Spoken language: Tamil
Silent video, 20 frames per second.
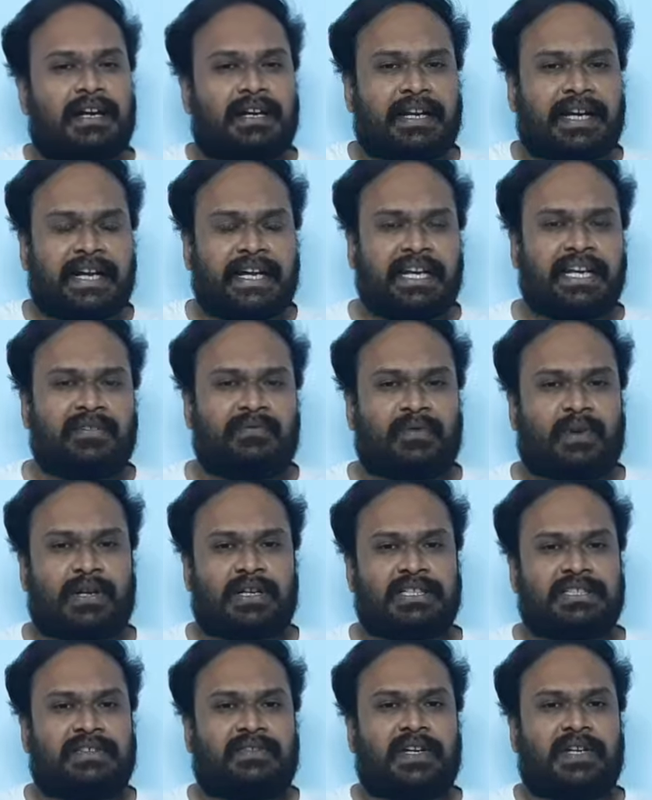நைன்டீன்
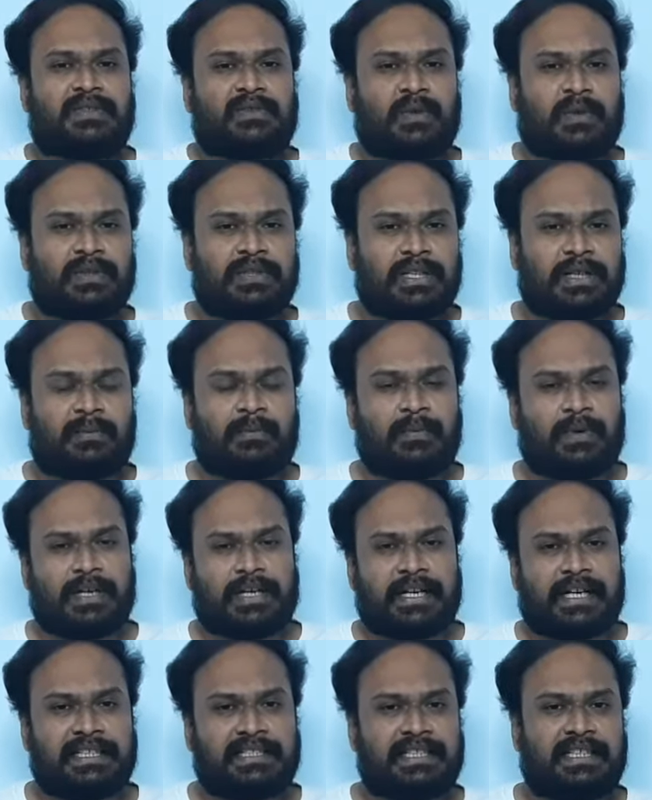ஃபார்ட்டி செவனில் சுதந்திரம்
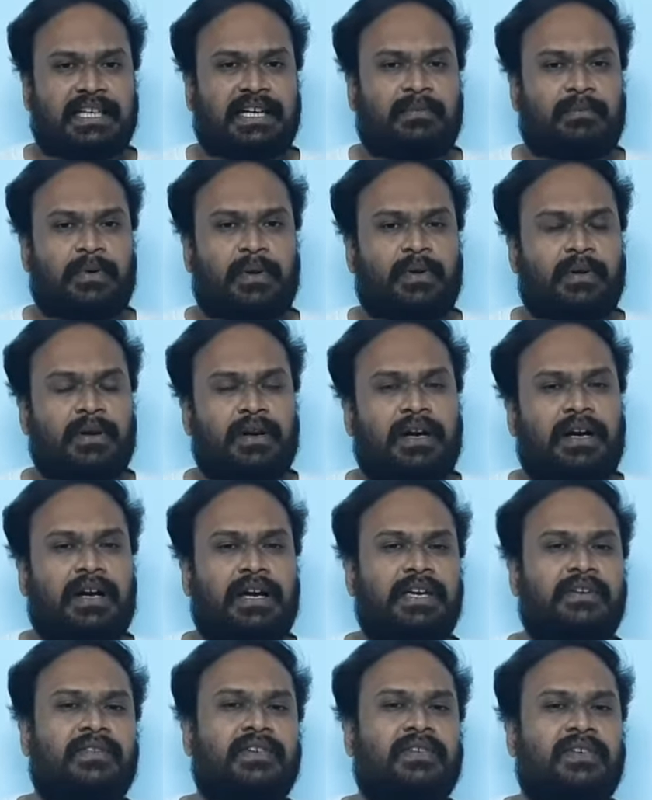கிடைச்சதுக்கப்புறம்
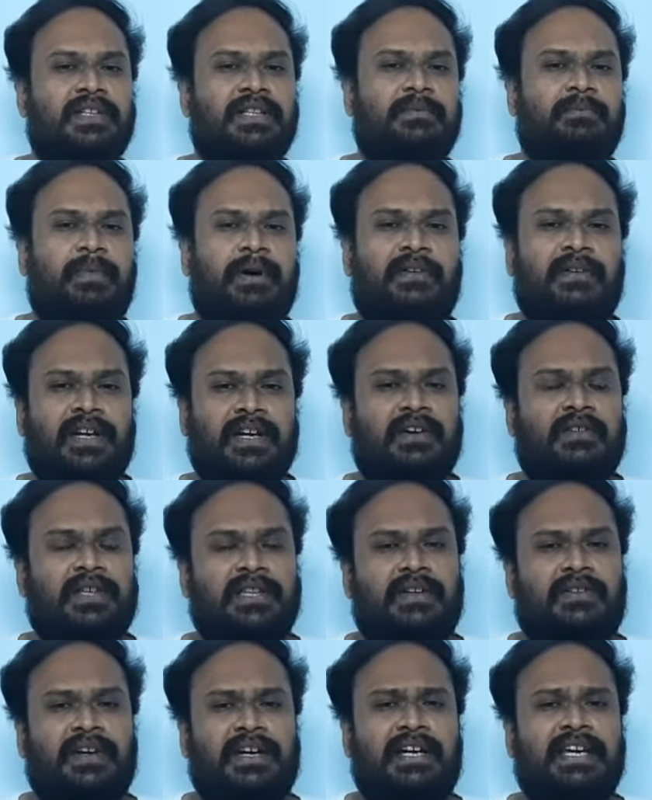இவங்க வந்து பவருக்கு
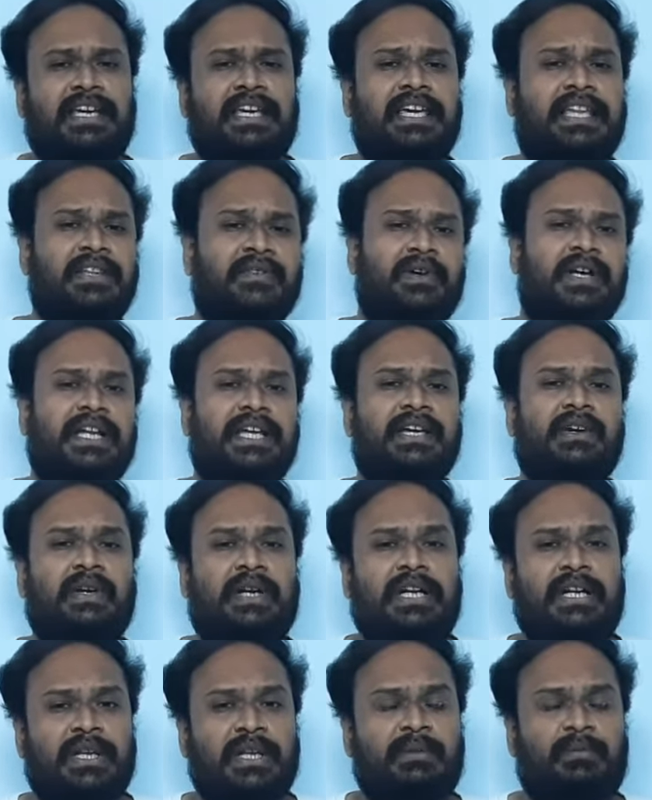வந்தவங்க எது வரைக்கும்
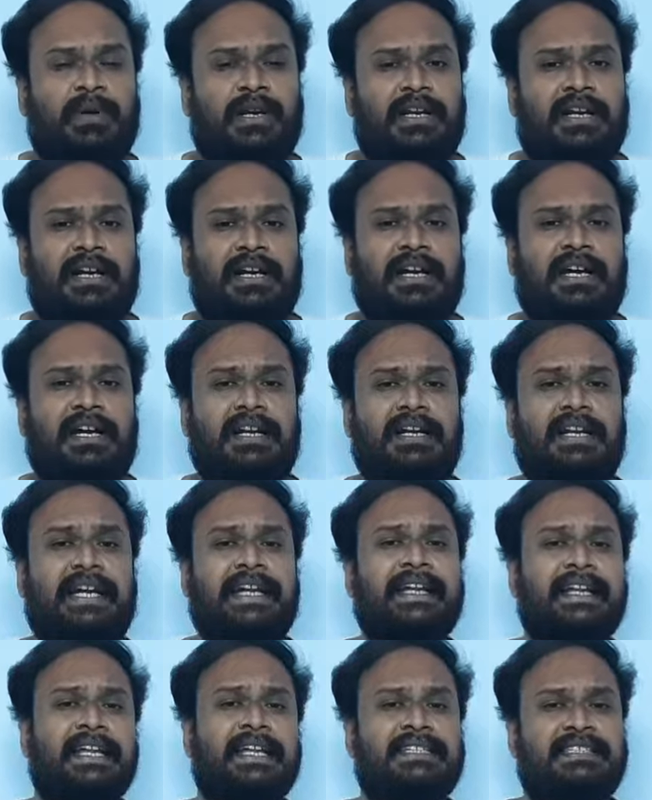கண்டினியூ பண்ணுறாங்கன்னா
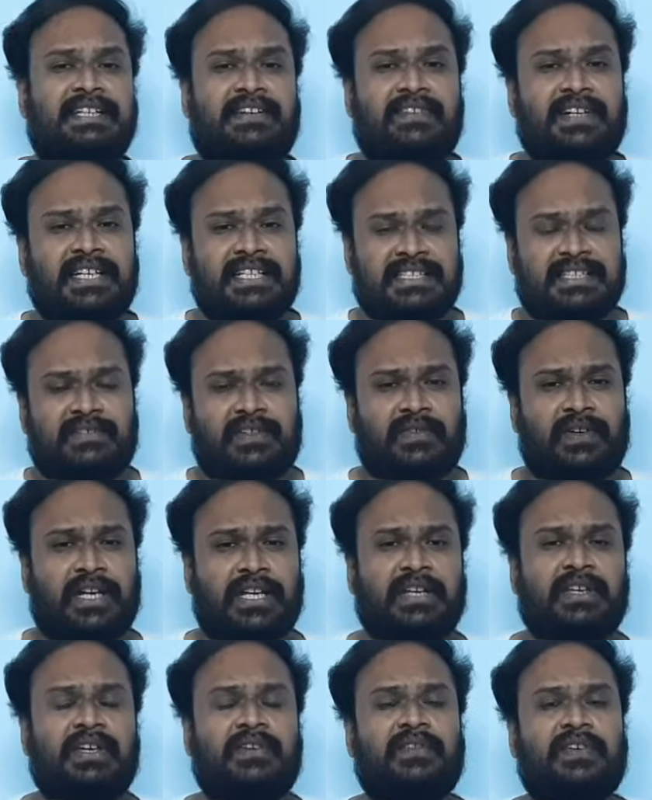நைன்டீன் செவன்ட்டி செவன்
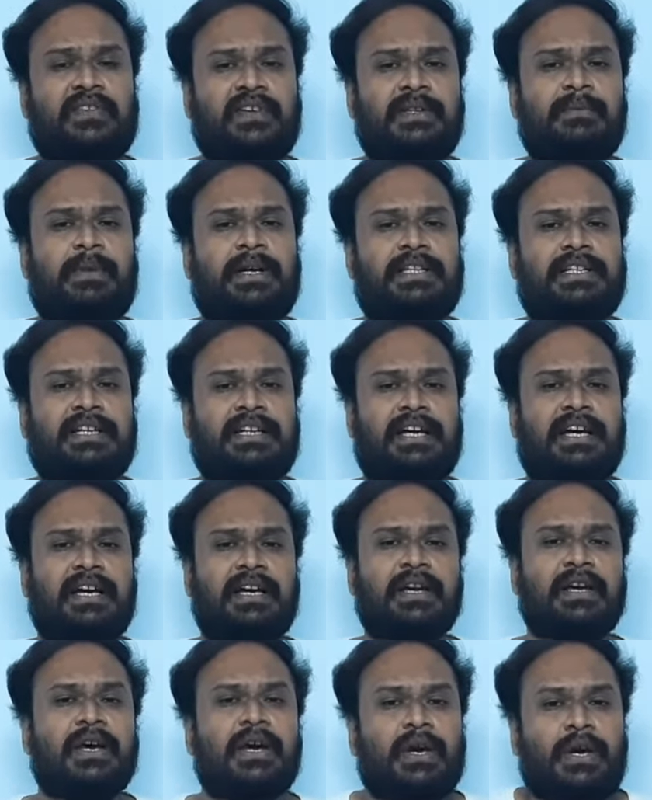வரைக்கும் இவங்க வந்து பார்த்தீங்கன்னா
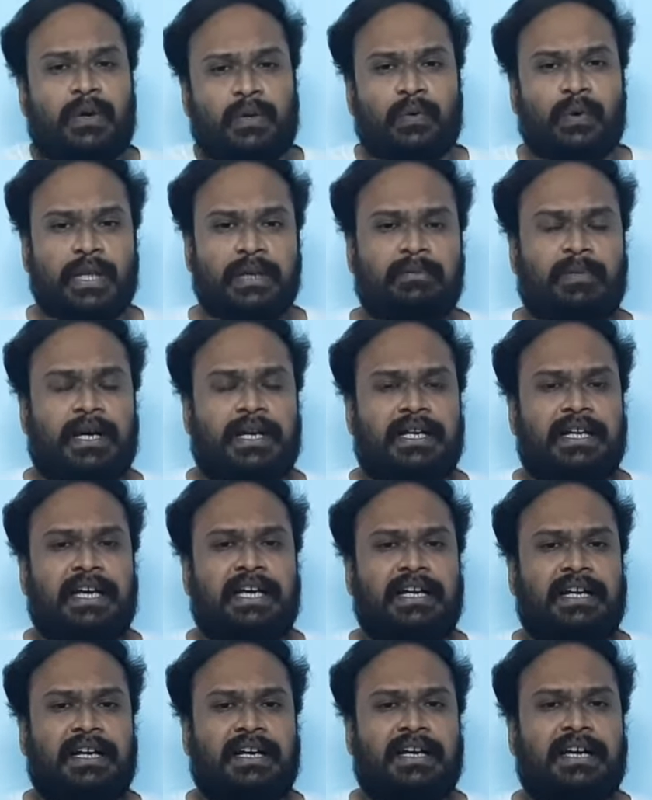ரூலிங் பார்ட்டியாக
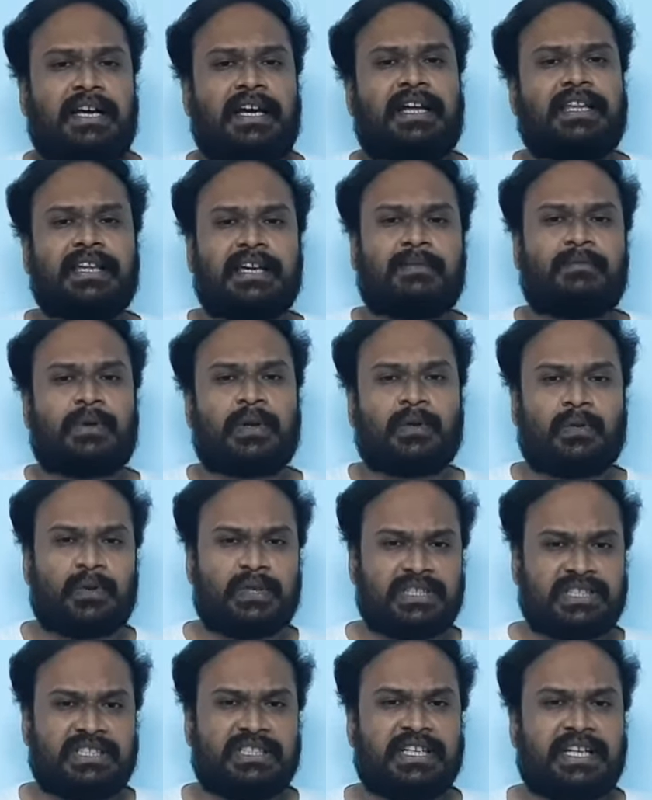இருக்காங்க அதுக்கப்புறம்
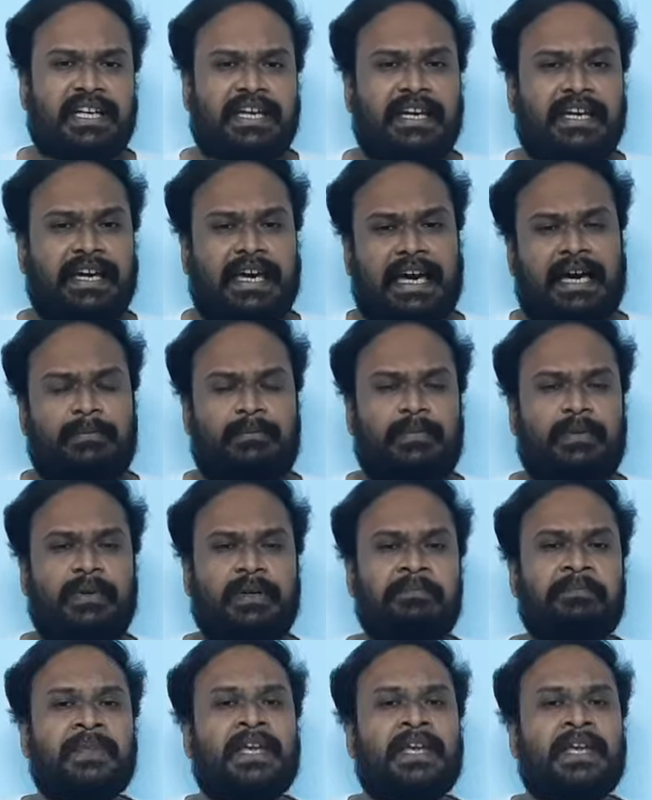ஒரு சின்ன கேப்பு